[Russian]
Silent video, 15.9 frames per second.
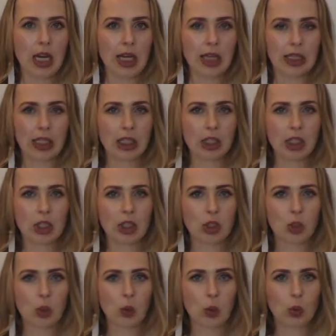
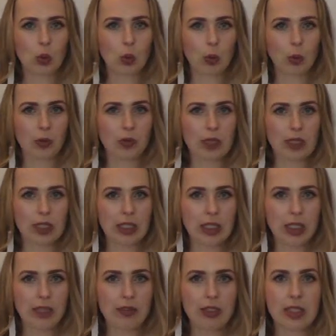отражающих культуру
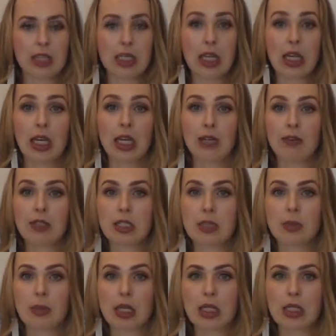повседневности
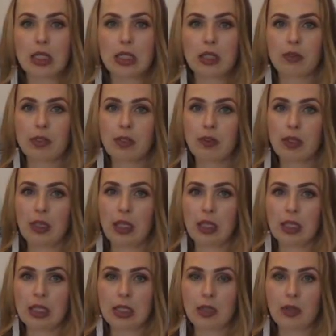
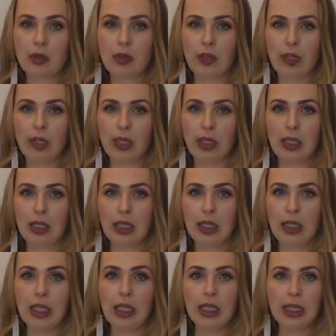XVIII-XIX века.
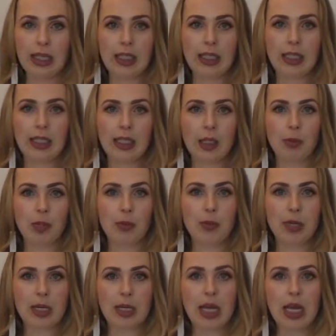Таких,
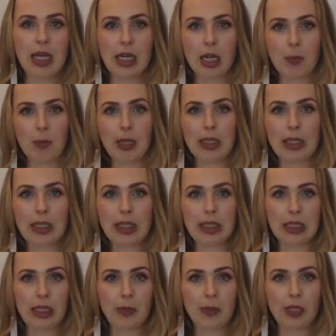например, как
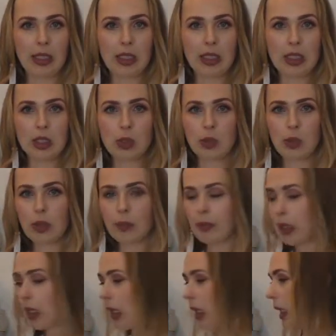портретные миниатюры
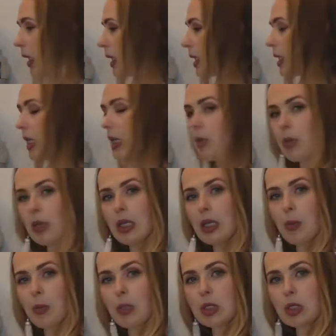или серебряная
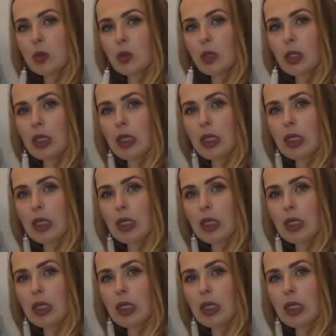посуда.